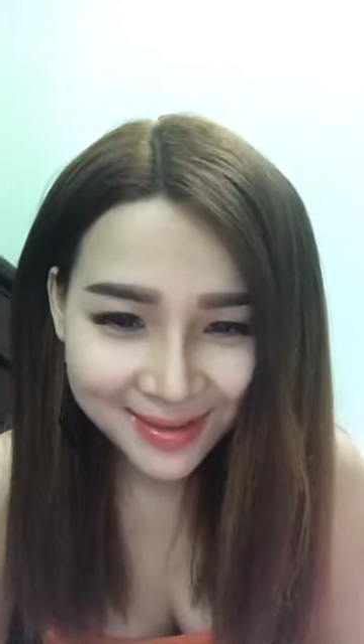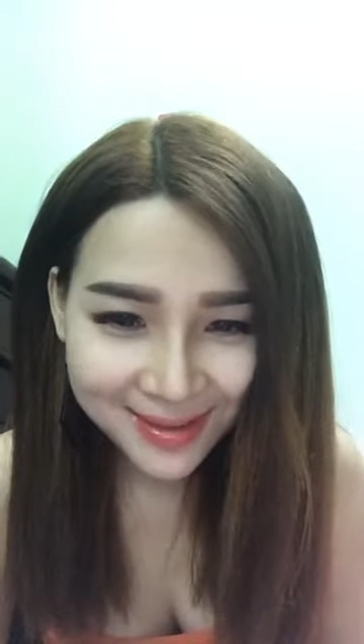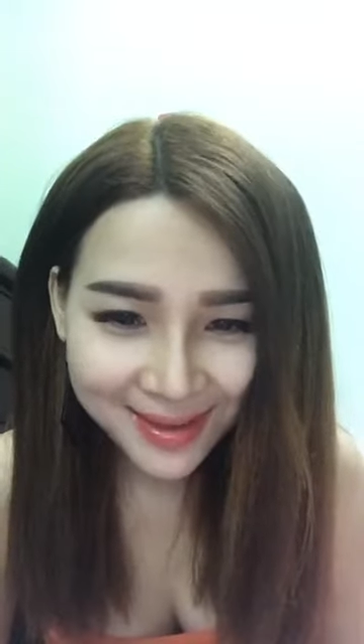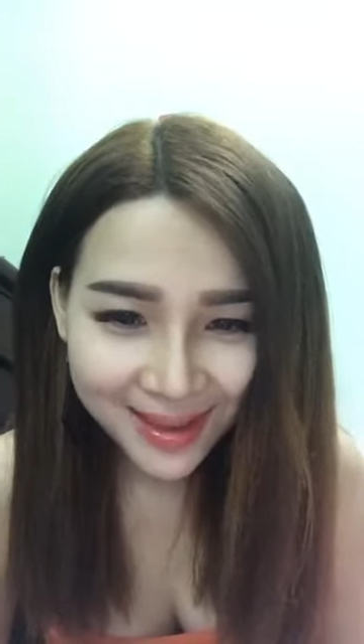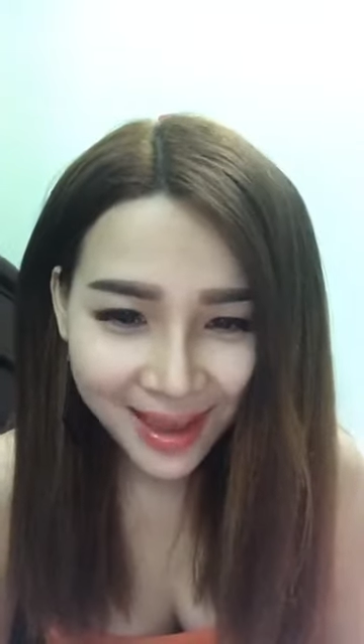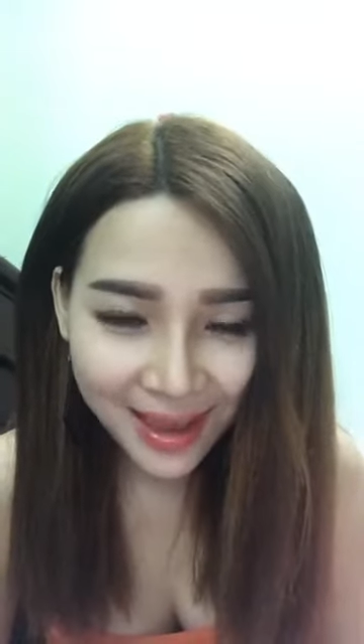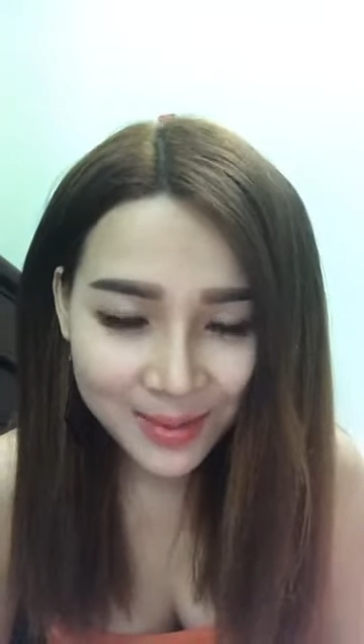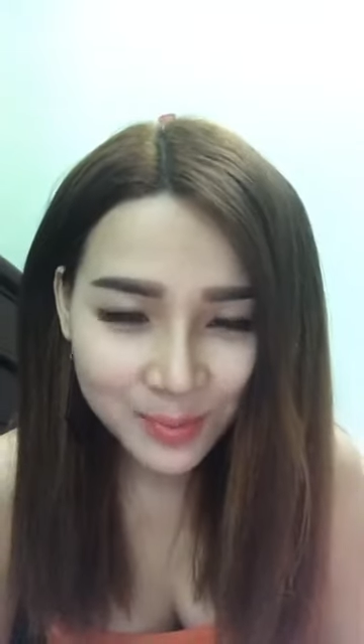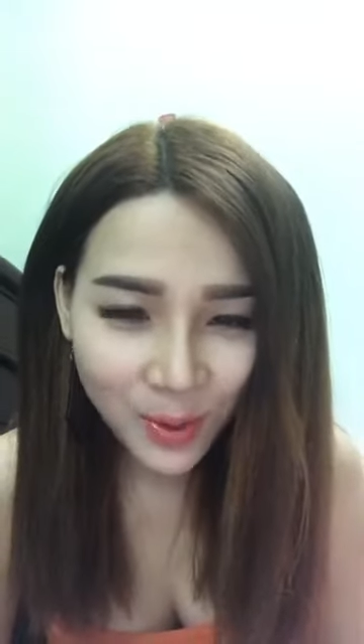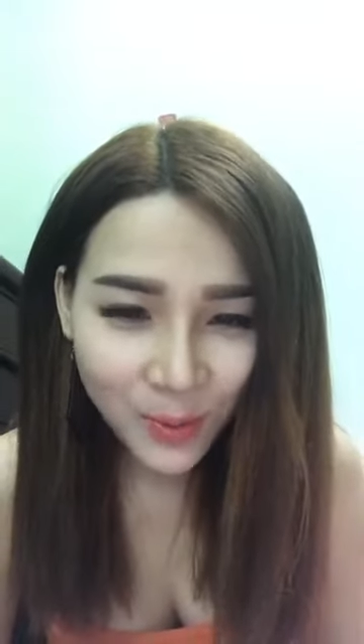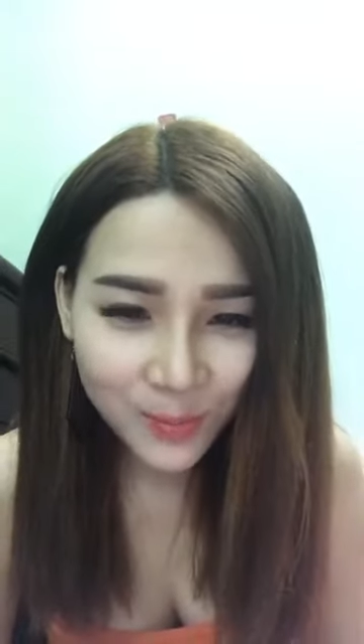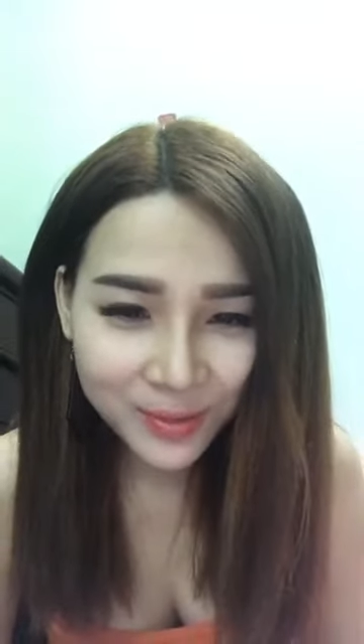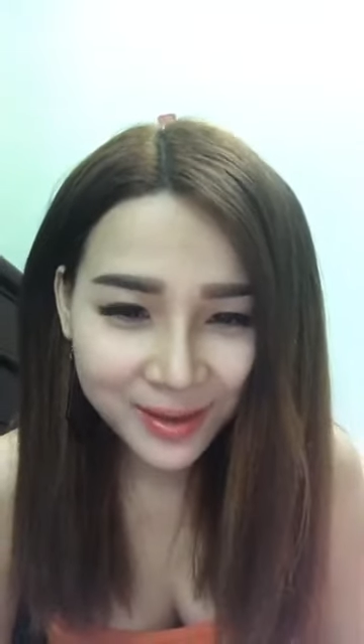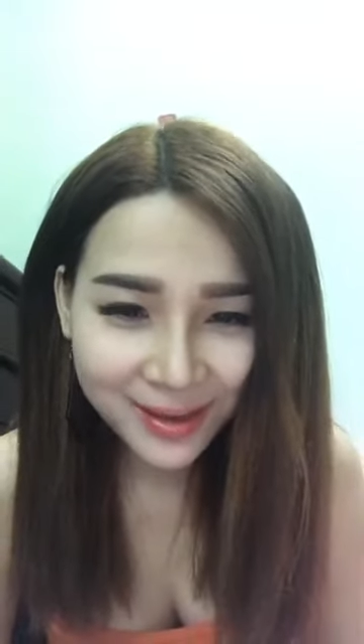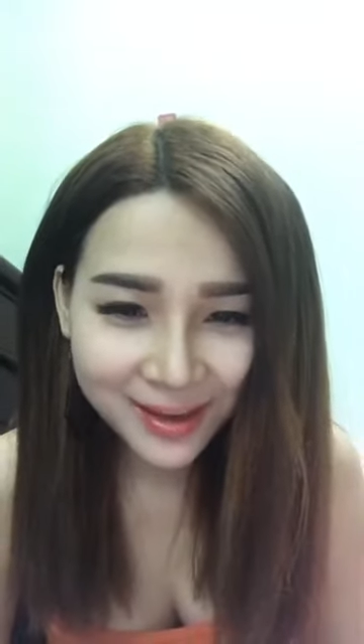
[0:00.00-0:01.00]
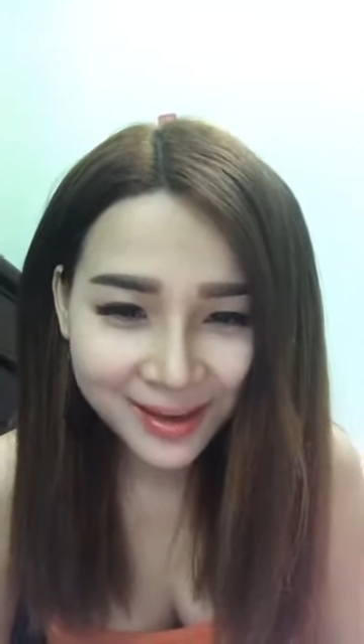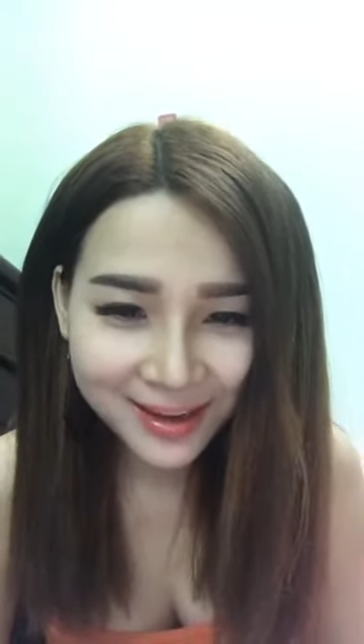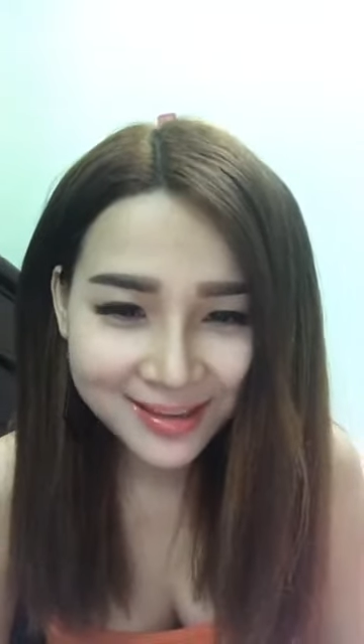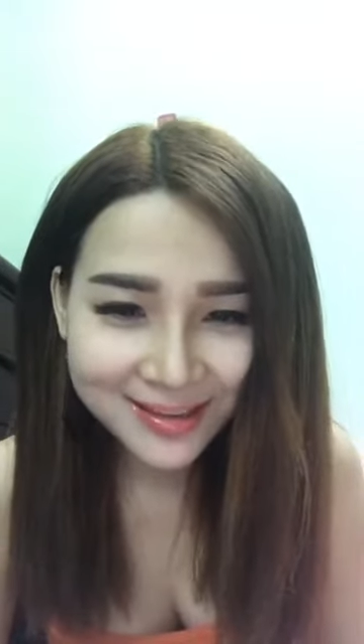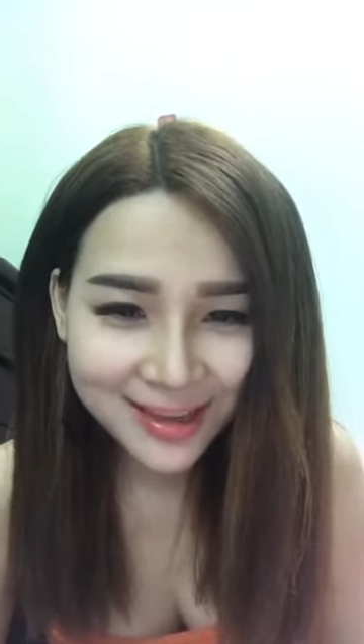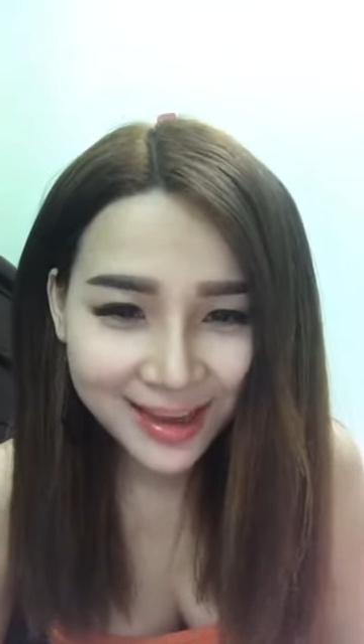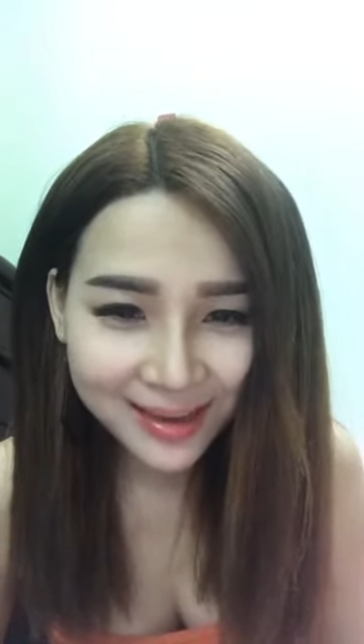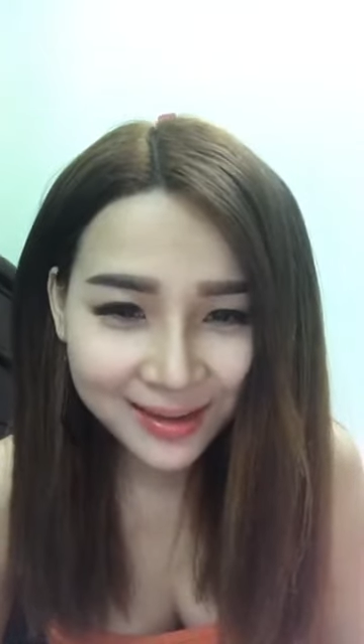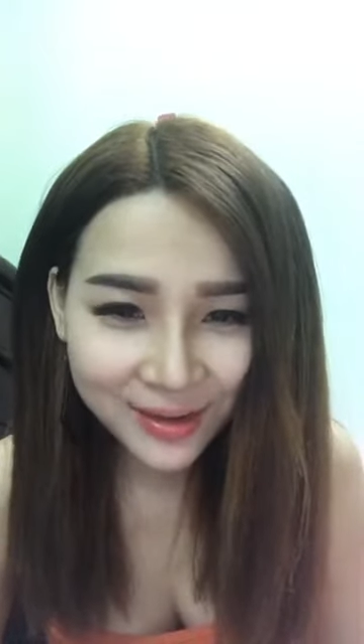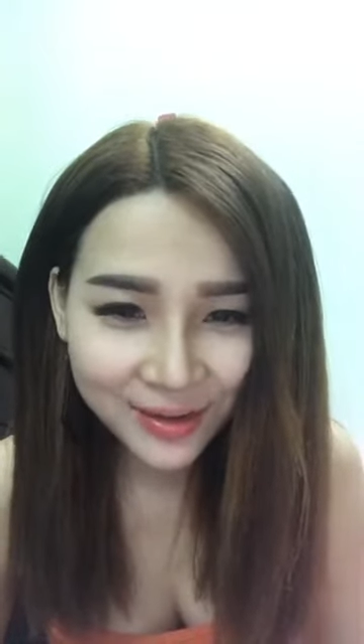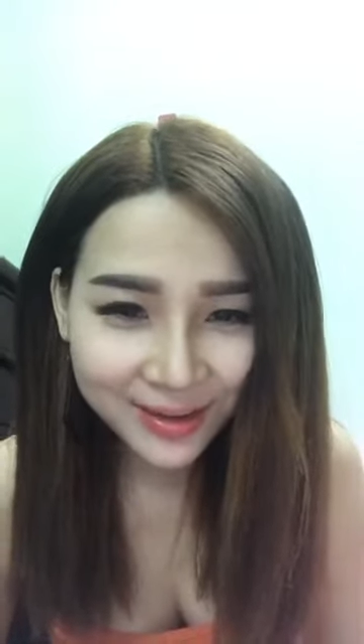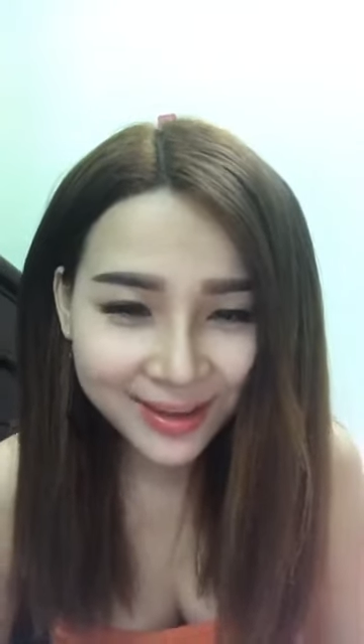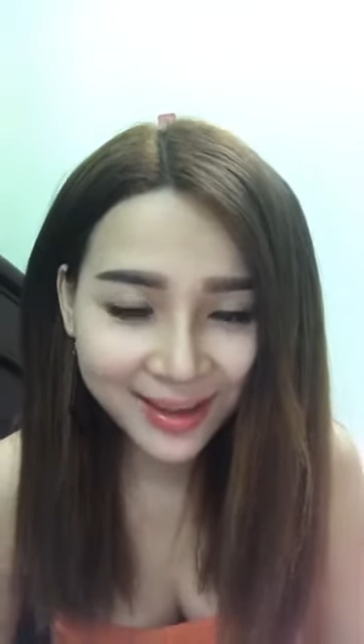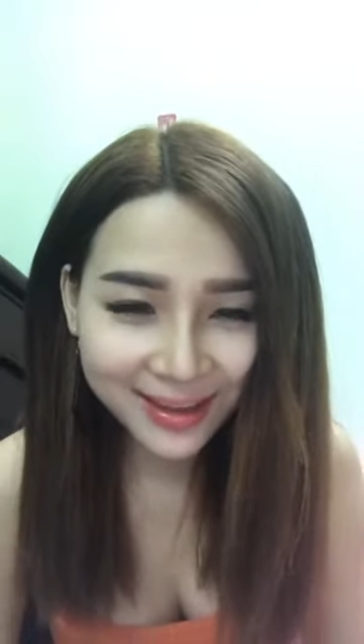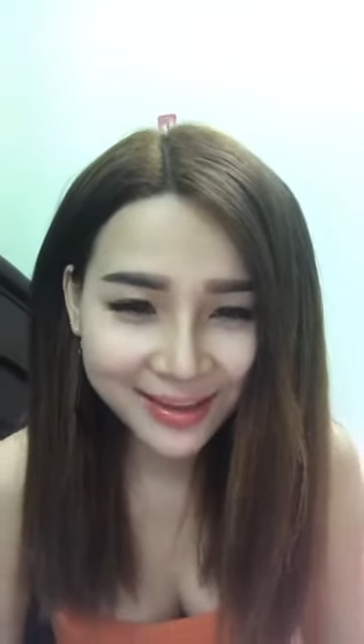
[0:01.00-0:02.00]
Gì hai mươi bốn chị ơi, Sang
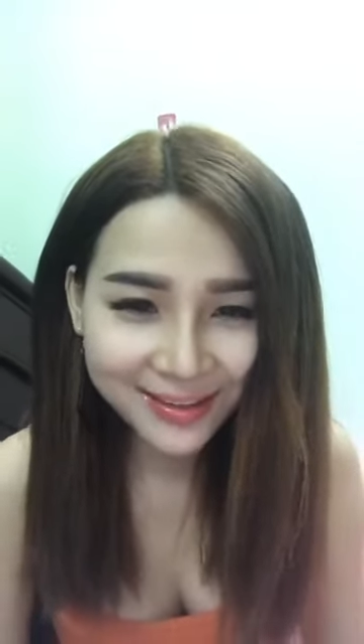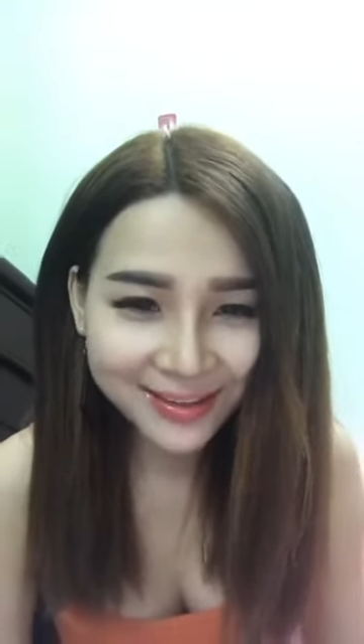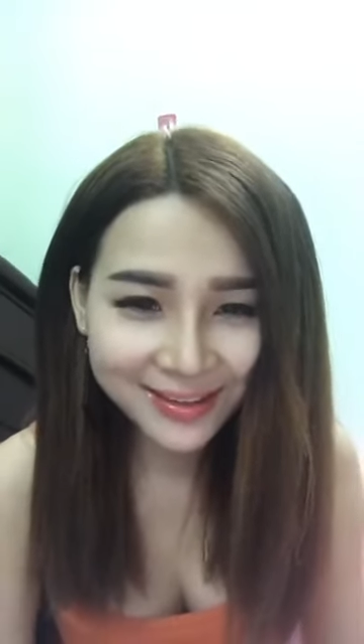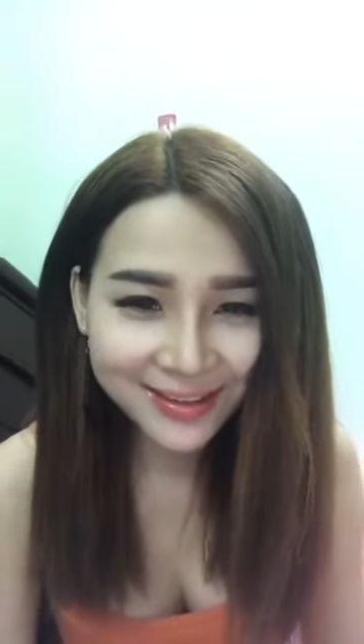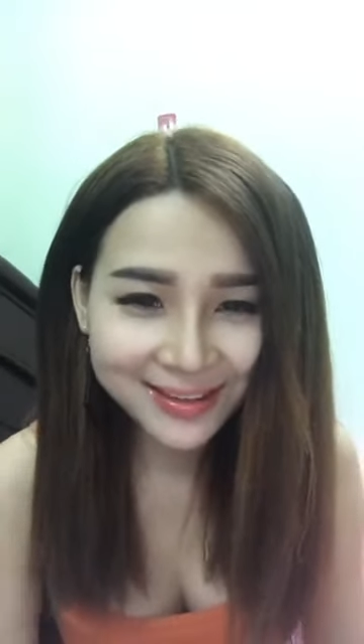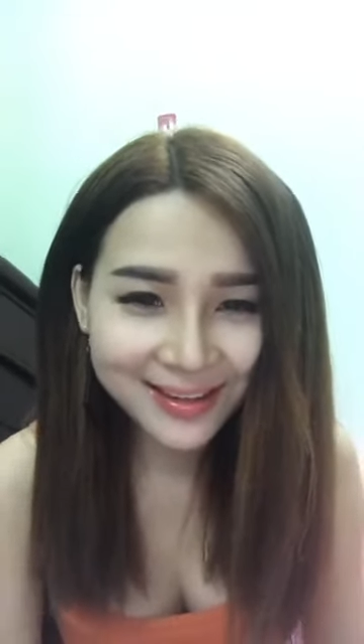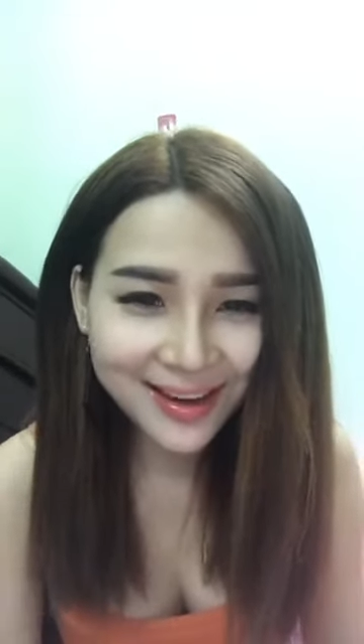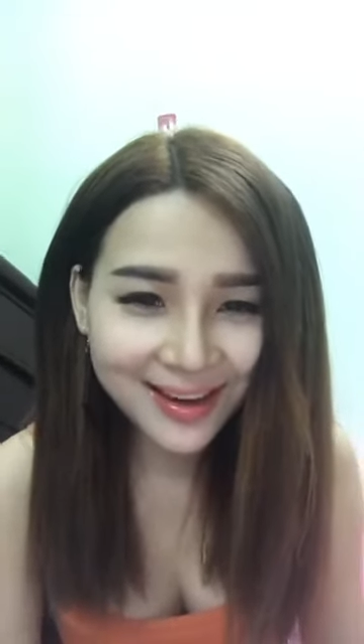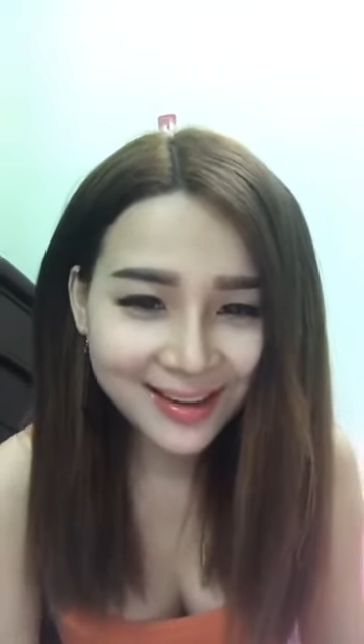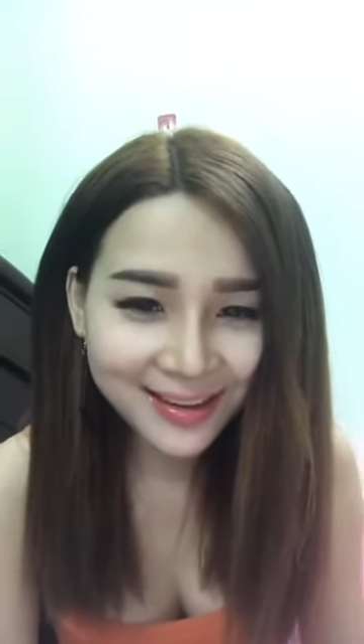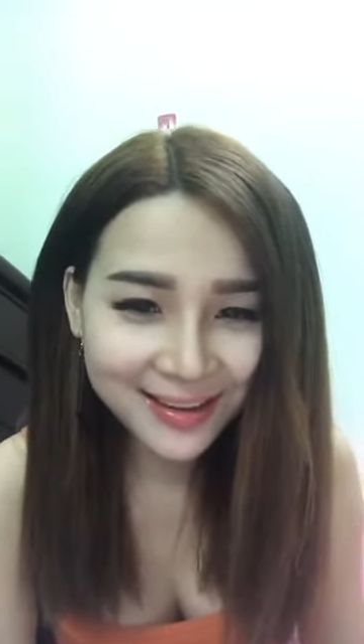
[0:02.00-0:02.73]
Nguyễn chị chưa có chơi cái